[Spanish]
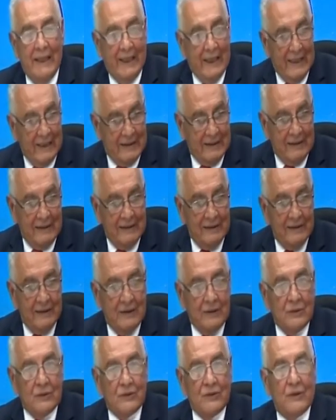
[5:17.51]
en esas
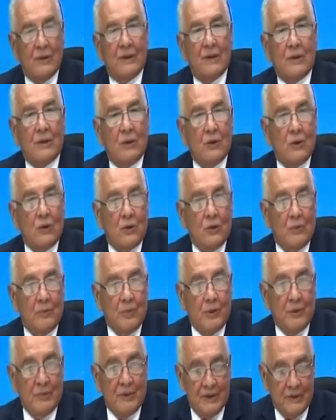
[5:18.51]
instituciones con los
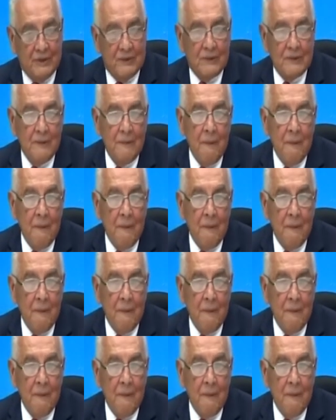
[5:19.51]
compromisos.